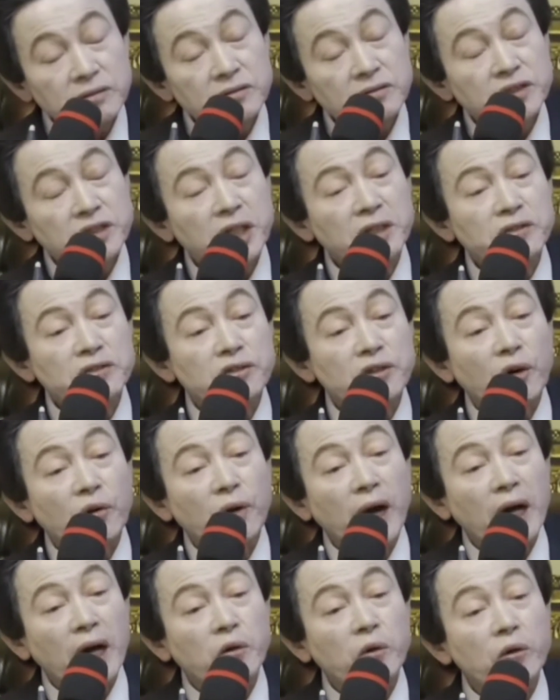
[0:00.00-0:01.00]

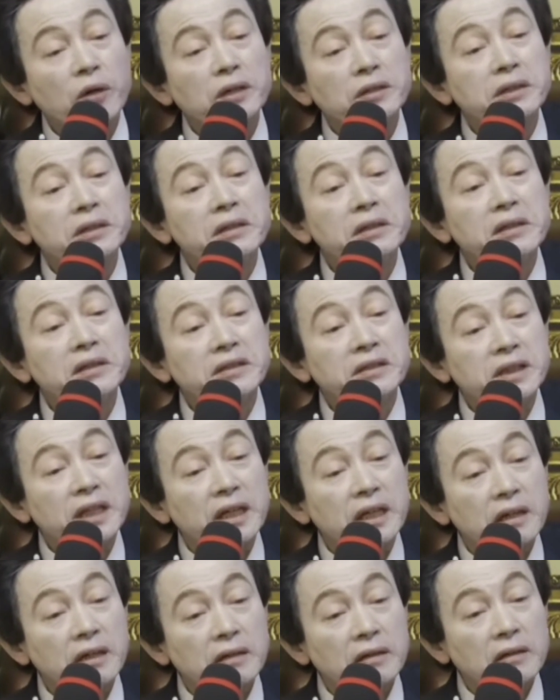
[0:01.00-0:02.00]
천조가 쿼드리언이야.
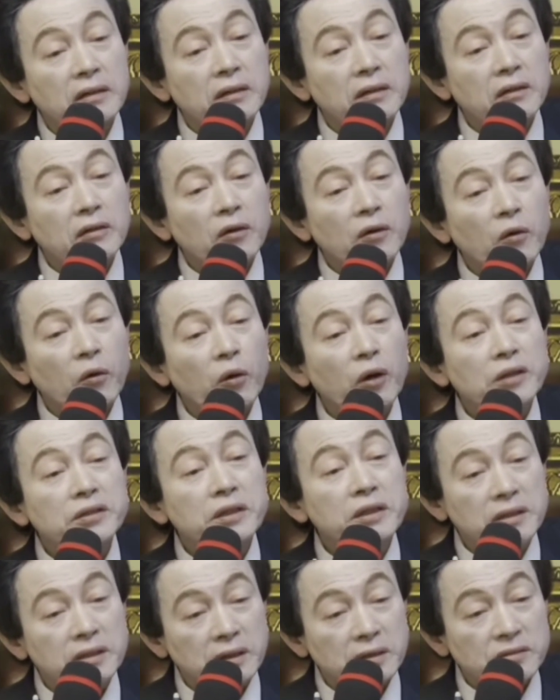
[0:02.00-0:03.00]

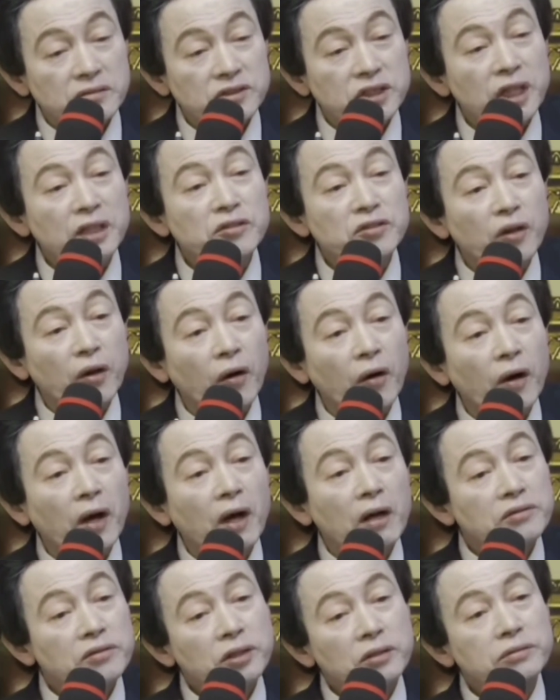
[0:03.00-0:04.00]
쿼들리언, 천조.
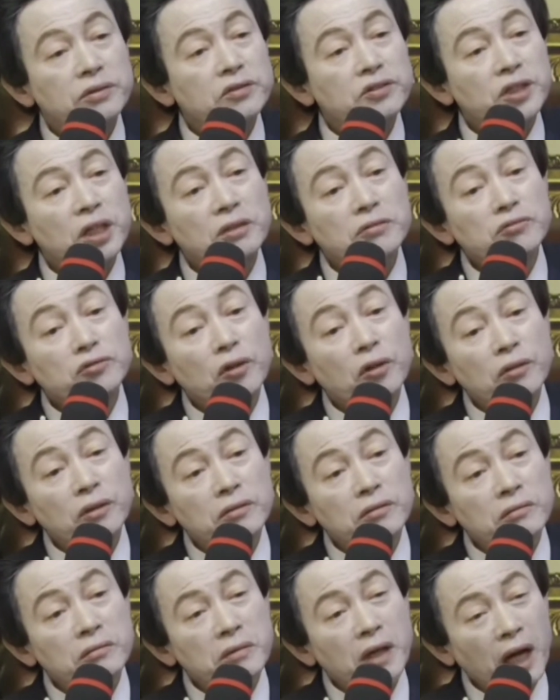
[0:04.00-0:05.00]
적어도
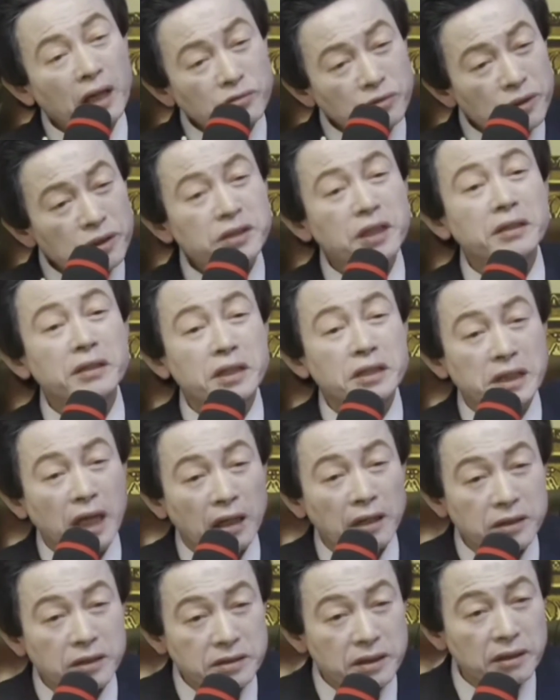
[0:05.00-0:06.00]
천조는 가지고 있어야 되지
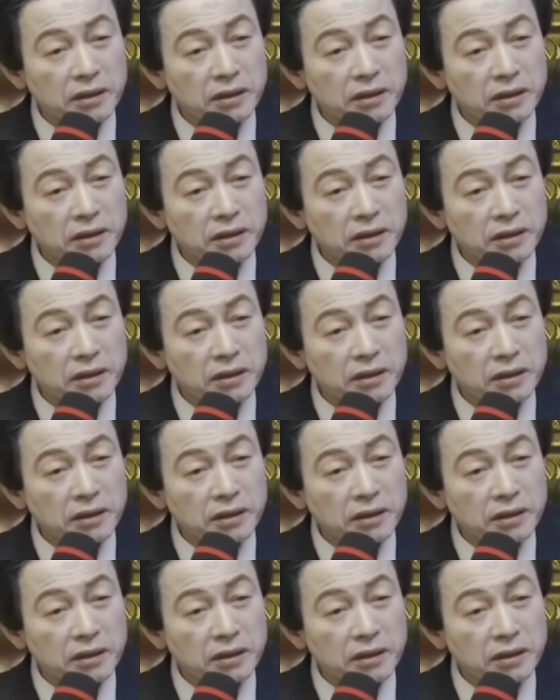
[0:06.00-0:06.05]
않겠어?